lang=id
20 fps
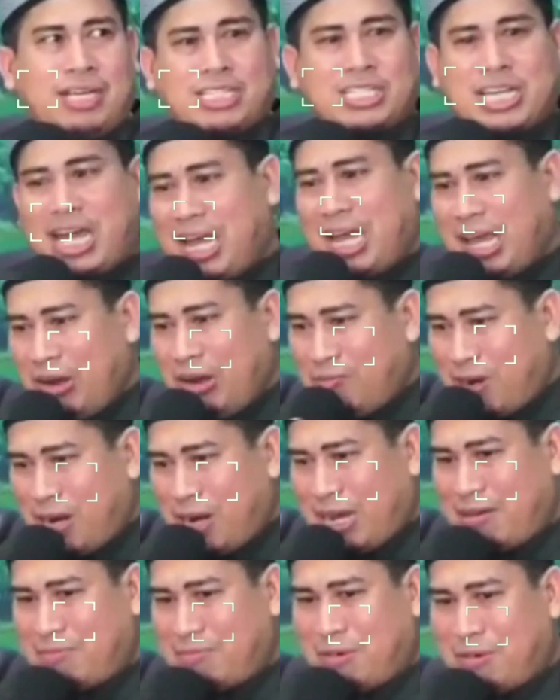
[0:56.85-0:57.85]
Sekarang kalau
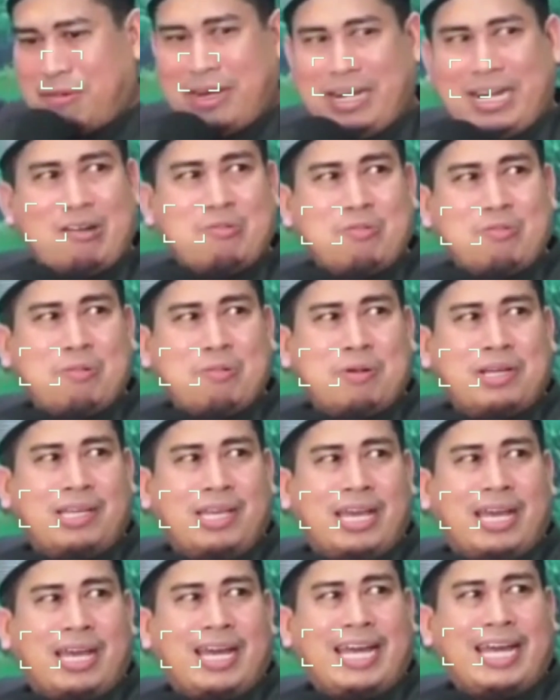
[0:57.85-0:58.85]
mereka berbeda
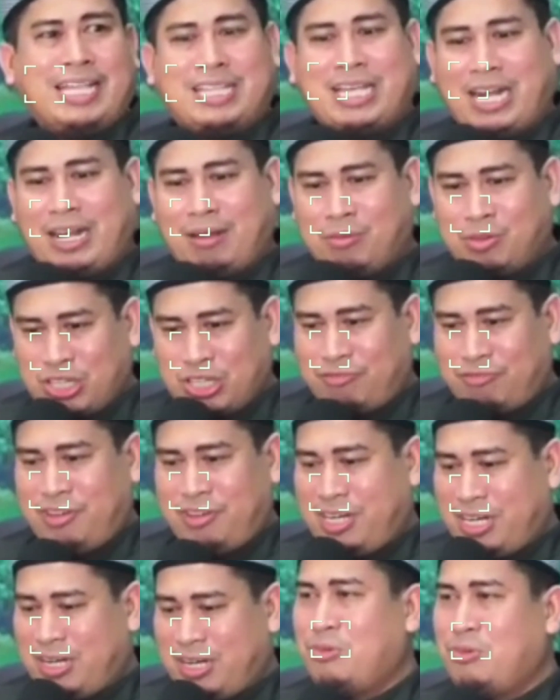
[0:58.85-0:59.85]
umpamanya antara Imam
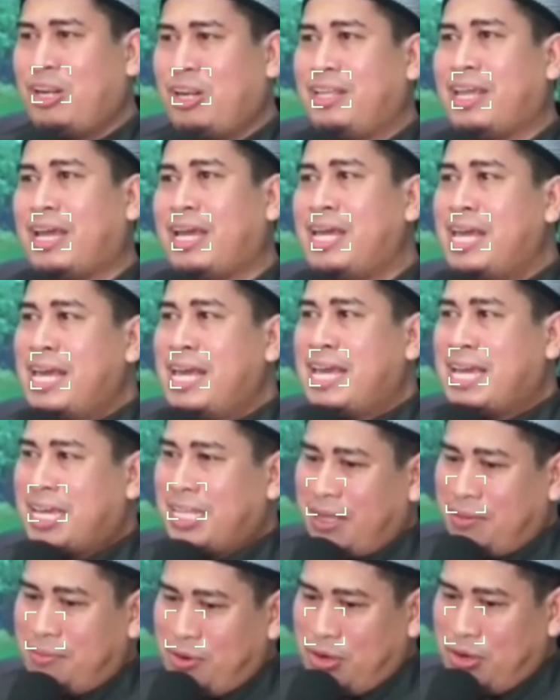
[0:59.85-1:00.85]
Syafi'i dan muridnya,
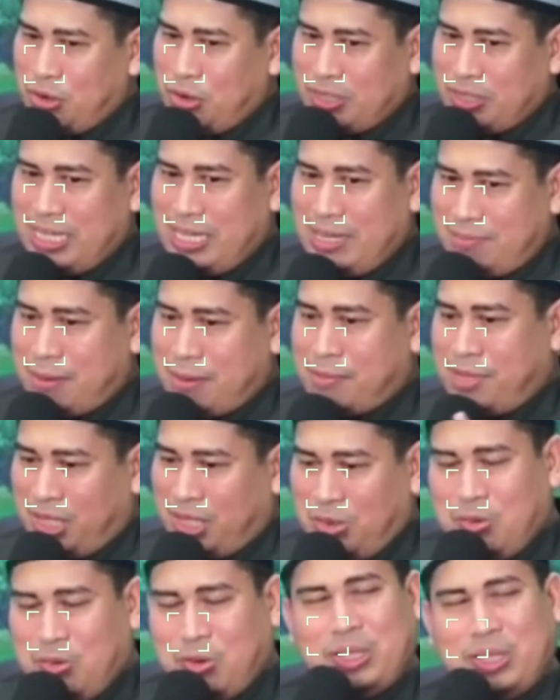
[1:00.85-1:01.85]
kita mengikuti imamnya
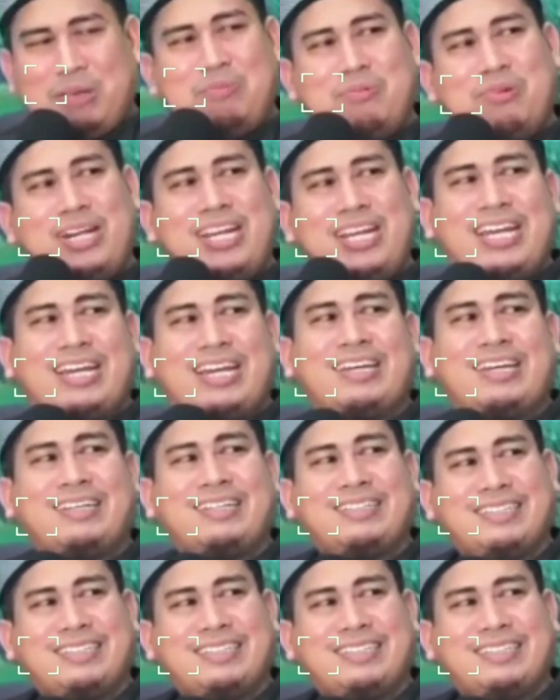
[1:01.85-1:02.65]
atau mengikuti muridnya?